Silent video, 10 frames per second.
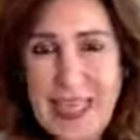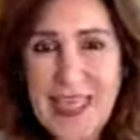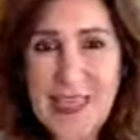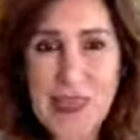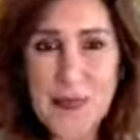
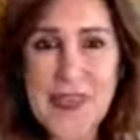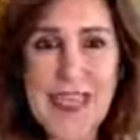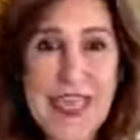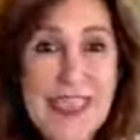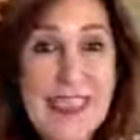y hace
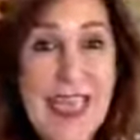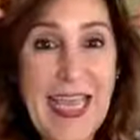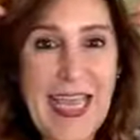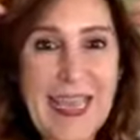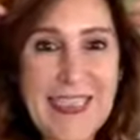cuenta que esta
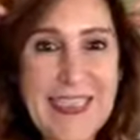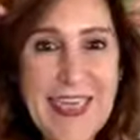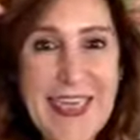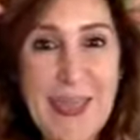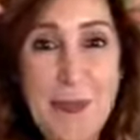
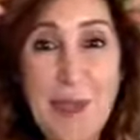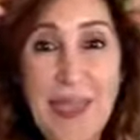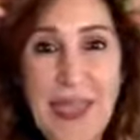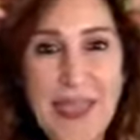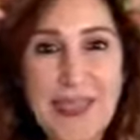creencia
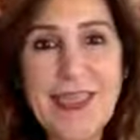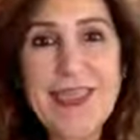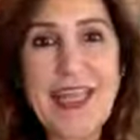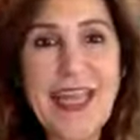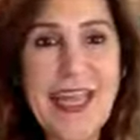limitante,
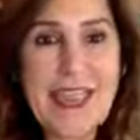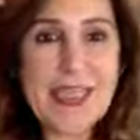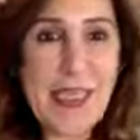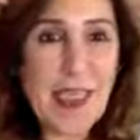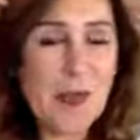esta
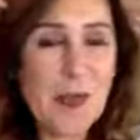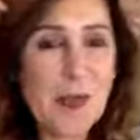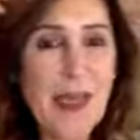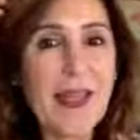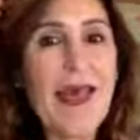creencia
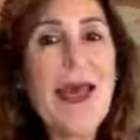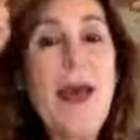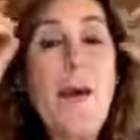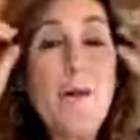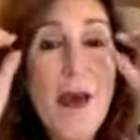equivocada,
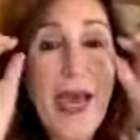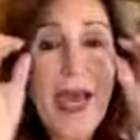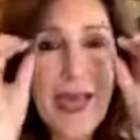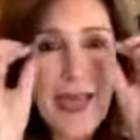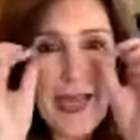
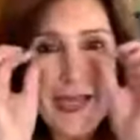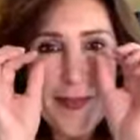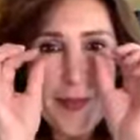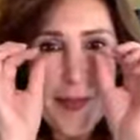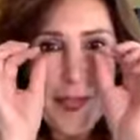baja a la
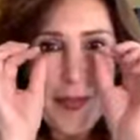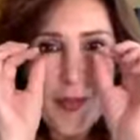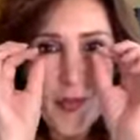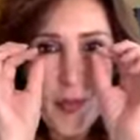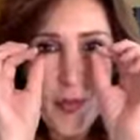altura de
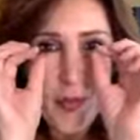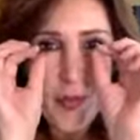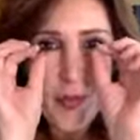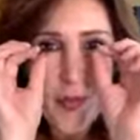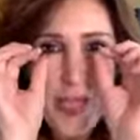los
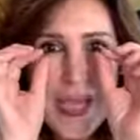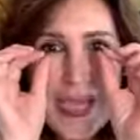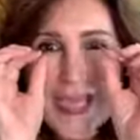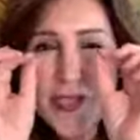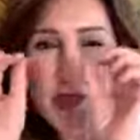ojos
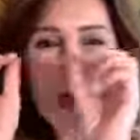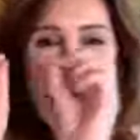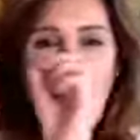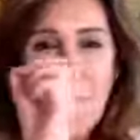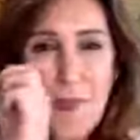y
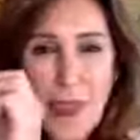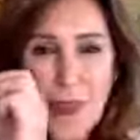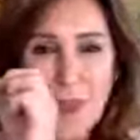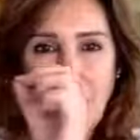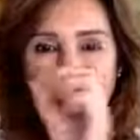
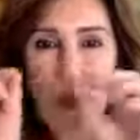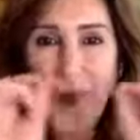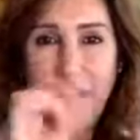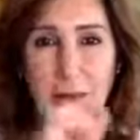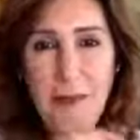solamente
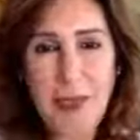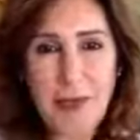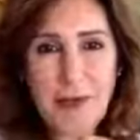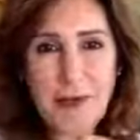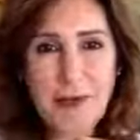puede
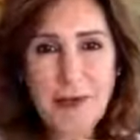ver